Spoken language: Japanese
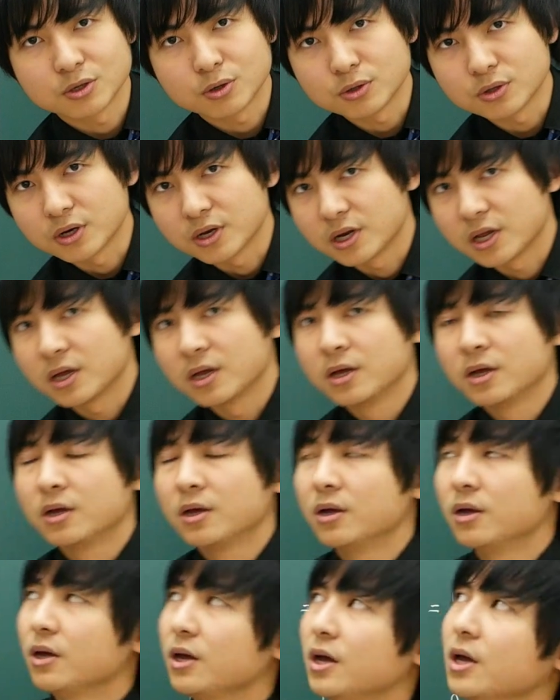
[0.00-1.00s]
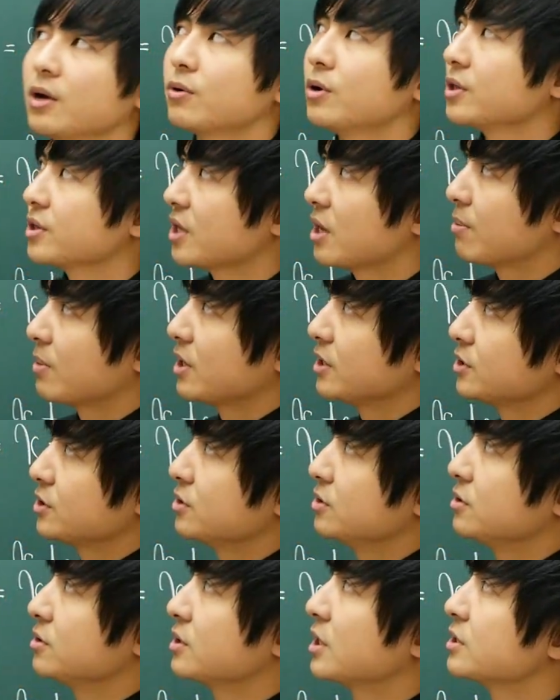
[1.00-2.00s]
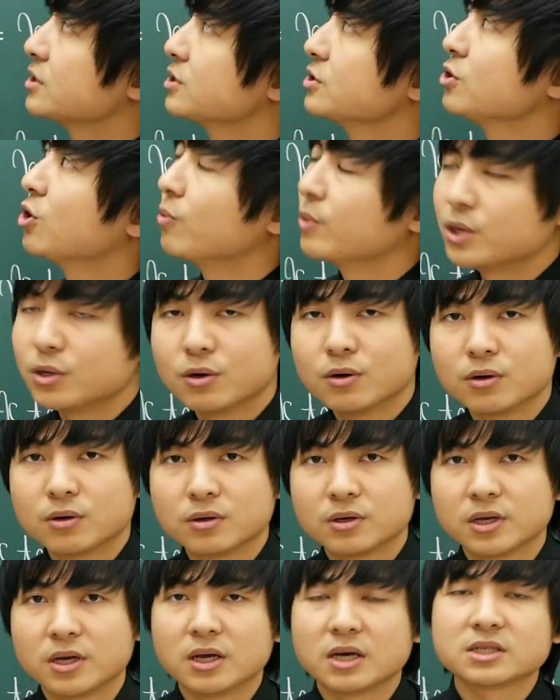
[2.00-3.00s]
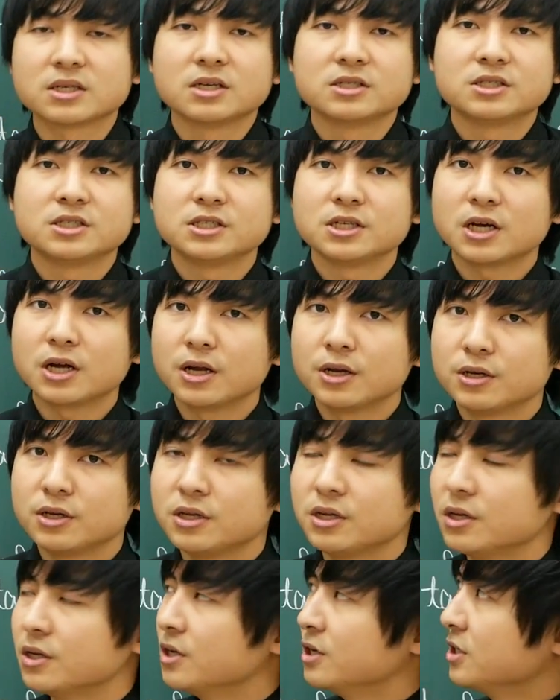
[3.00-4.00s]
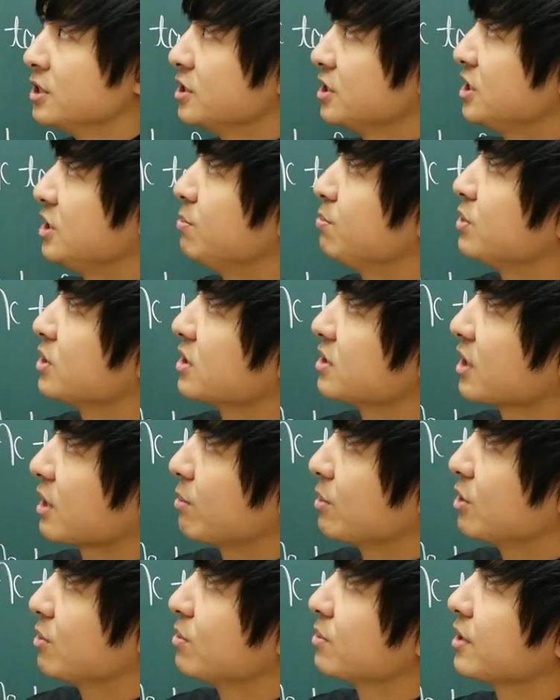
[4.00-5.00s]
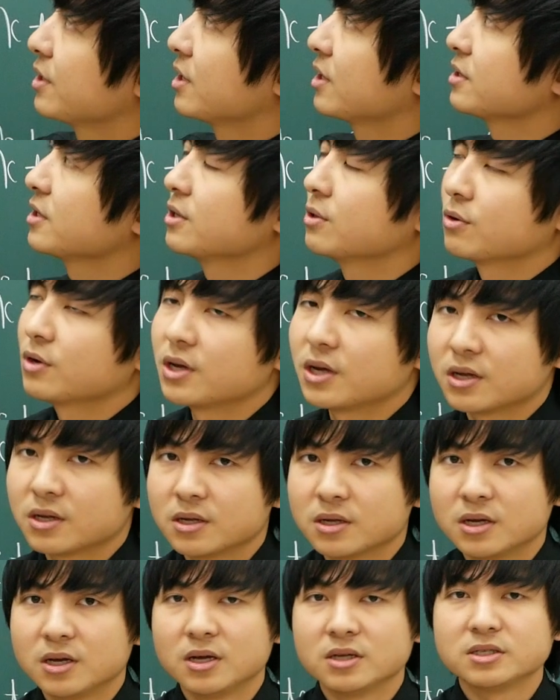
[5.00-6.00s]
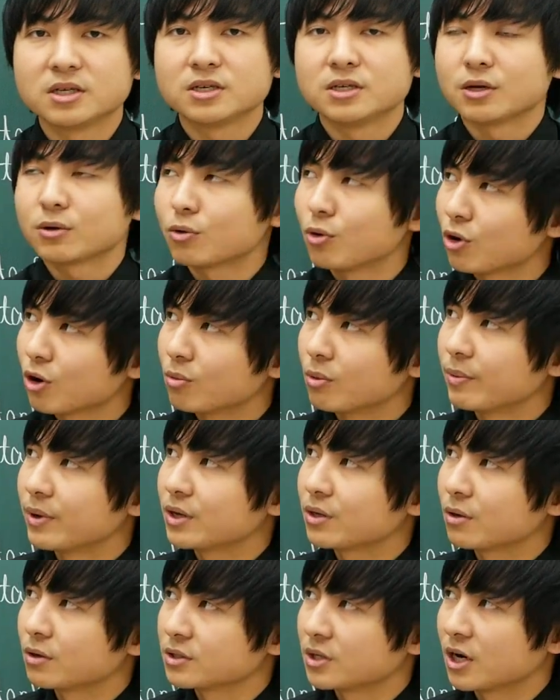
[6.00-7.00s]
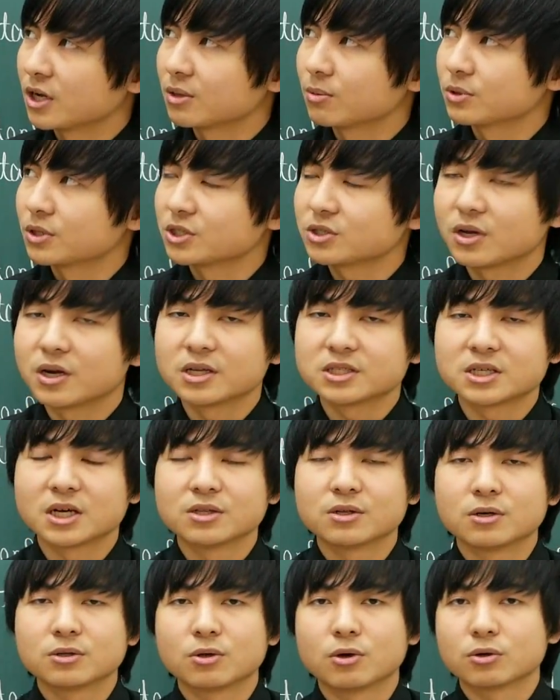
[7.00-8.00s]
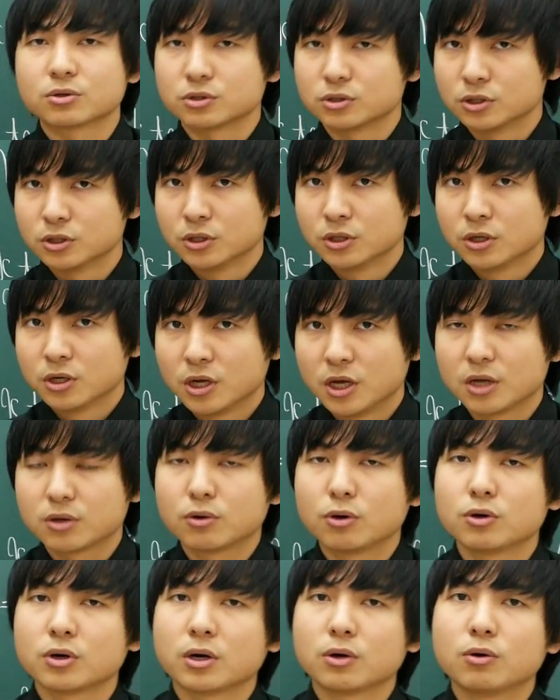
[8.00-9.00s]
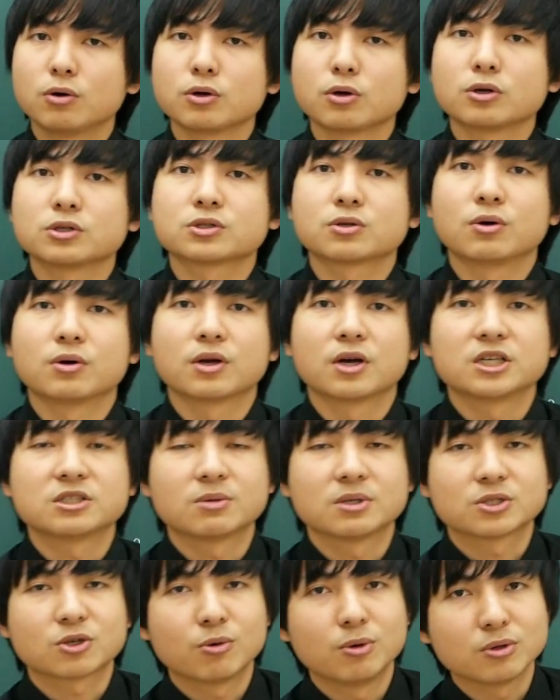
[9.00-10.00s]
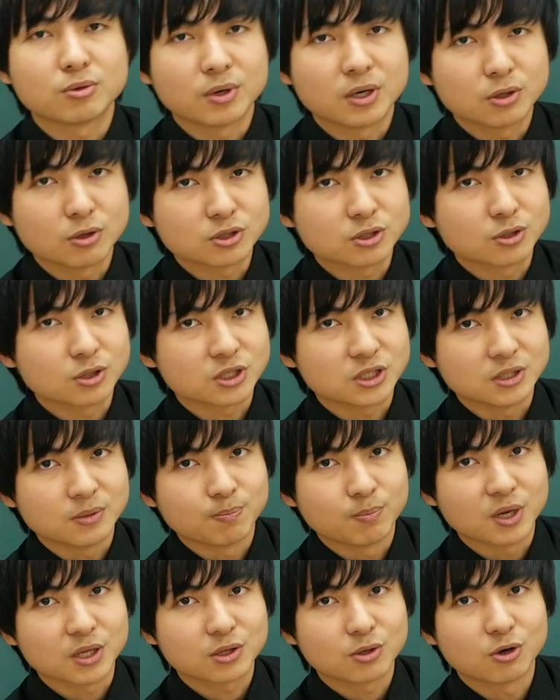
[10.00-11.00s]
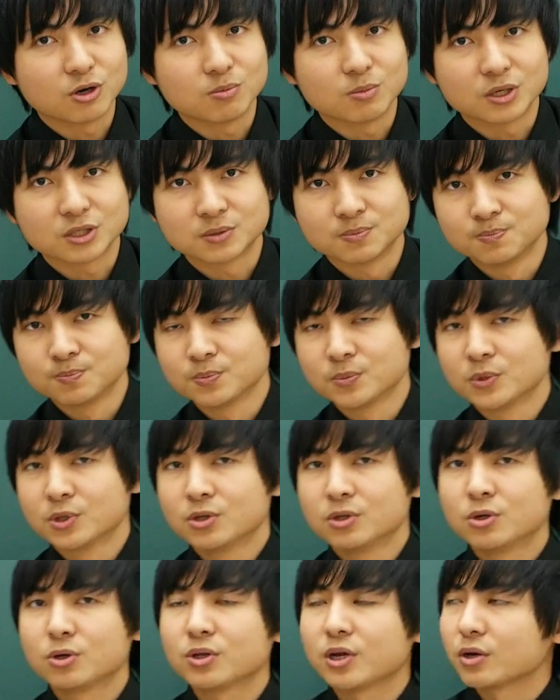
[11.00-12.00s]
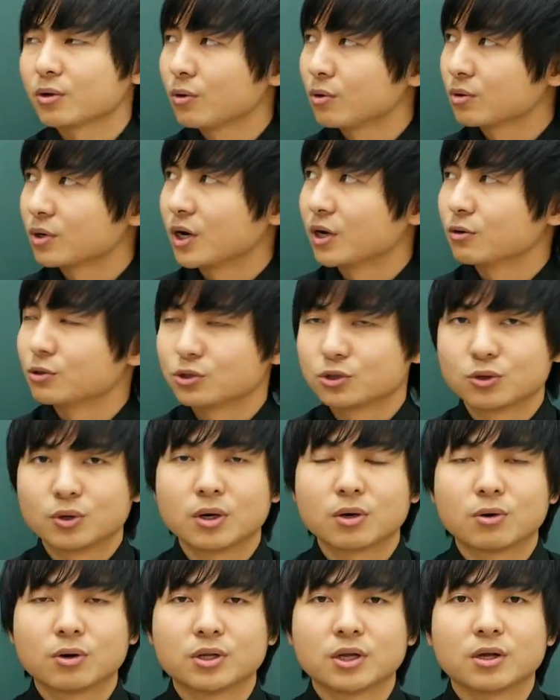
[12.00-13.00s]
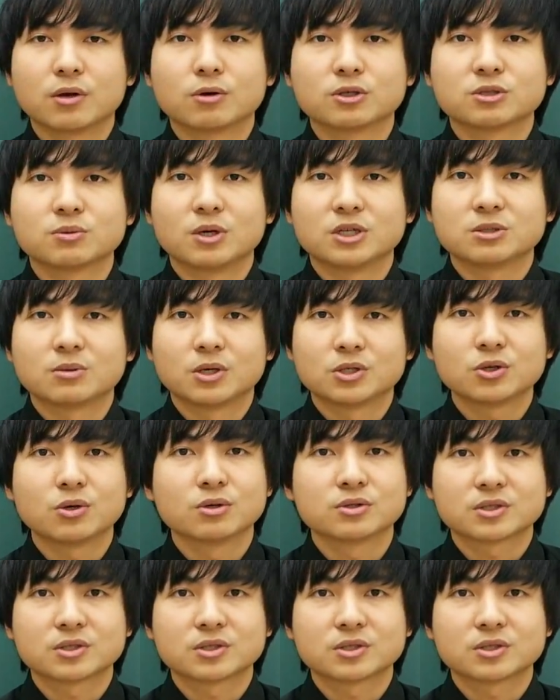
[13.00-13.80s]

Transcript: ということでね、こうやって毎週月曜日の朝7時半にシンプルな積分の問題を上げているので、ぜひね今後も勉強したいなと思った人はねチャンネル登録、高評価の方よろしくお願いします。コメントねどしどし待っております。ということで今回の授業はこれでおしまいにしましょう。